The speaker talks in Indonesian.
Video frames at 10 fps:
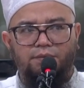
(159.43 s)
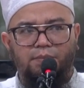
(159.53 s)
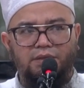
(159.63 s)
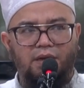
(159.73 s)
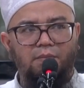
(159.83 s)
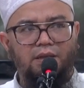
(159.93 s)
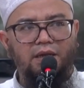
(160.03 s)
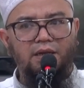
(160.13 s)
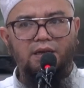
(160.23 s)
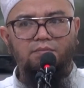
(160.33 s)
pejabat
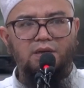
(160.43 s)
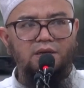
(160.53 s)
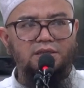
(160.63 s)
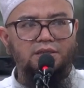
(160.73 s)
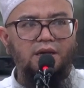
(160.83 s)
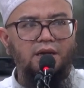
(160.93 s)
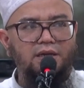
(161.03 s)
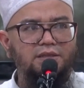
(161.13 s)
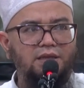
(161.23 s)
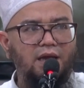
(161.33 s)
ini
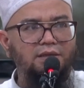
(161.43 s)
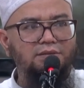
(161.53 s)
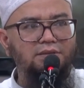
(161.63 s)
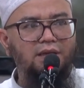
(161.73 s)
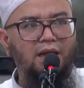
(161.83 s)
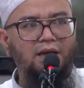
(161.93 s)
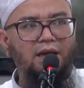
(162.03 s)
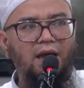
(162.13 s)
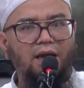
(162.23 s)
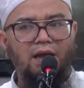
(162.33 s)
mendiskreditkan
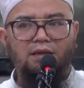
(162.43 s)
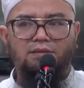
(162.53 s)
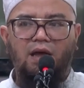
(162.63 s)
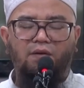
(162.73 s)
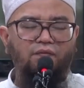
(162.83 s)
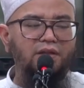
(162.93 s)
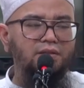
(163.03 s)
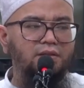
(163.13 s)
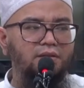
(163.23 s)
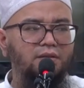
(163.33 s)
anak-anak tahfid
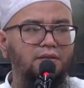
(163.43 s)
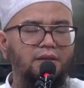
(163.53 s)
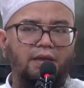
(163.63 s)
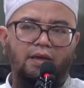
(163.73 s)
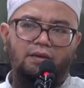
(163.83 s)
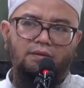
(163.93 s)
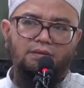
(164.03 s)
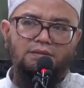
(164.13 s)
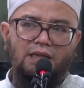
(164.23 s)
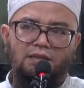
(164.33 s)
ya
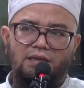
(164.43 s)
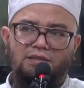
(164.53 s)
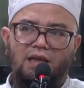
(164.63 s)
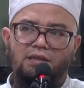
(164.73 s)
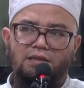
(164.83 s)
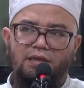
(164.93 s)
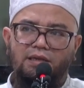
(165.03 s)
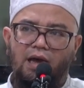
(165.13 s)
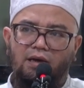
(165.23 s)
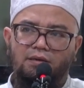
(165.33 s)
santri-santri
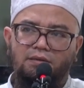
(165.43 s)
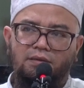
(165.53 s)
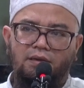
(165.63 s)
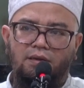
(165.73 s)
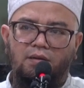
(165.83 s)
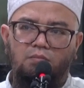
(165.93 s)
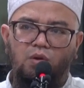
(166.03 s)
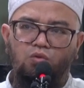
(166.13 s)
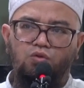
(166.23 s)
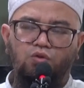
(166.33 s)
yang
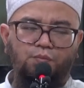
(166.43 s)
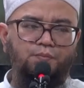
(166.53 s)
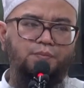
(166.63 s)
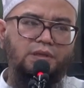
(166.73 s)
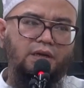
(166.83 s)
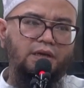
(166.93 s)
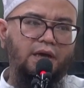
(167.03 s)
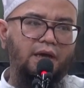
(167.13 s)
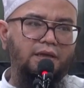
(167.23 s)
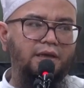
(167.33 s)
menutup
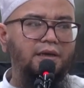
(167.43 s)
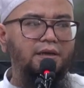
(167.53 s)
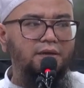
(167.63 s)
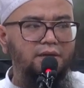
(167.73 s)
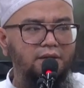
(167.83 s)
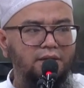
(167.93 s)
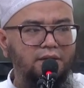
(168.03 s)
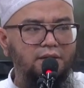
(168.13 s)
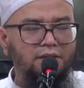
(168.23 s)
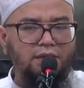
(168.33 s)
telinganya
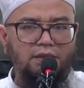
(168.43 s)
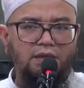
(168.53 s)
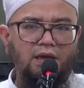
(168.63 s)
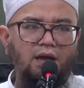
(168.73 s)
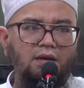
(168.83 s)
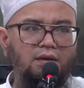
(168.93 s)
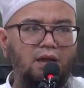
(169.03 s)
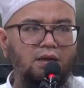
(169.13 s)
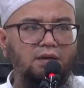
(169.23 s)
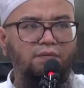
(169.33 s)
ketika
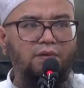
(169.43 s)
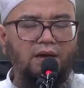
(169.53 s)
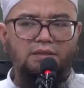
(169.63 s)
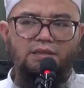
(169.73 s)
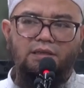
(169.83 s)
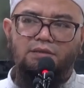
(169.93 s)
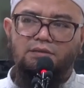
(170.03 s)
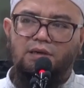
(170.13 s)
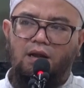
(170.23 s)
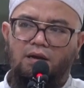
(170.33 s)
hendak divaksin
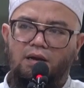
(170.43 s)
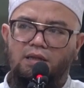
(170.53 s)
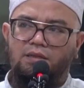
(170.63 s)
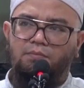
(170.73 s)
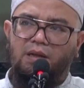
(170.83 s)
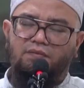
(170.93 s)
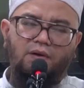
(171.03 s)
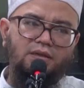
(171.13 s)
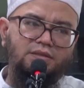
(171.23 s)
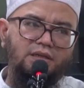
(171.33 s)
karena di tempat
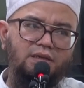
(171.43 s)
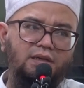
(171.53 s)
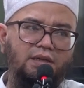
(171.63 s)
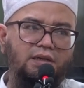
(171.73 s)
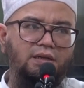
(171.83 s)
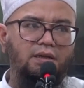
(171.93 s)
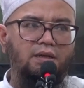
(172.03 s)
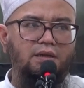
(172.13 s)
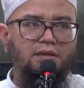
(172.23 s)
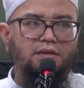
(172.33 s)
vaksin
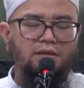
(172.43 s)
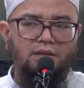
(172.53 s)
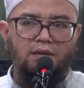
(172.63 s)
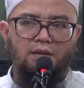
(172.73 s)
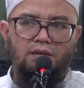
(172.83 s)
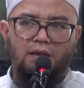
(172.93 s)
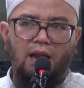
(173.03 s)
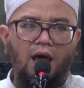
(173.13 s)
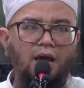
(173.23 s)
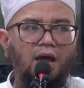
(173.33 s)

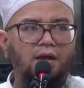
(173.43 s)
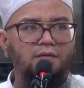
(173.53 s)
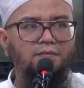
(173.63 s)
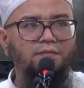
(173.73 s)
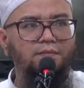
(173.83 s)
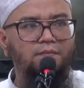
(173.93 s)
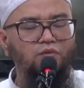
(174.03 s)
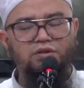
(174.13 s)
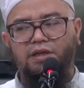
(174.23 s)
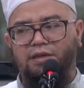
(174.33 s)
dinyalakan
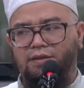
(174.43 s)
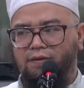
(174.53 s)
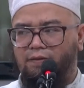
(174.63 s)
musik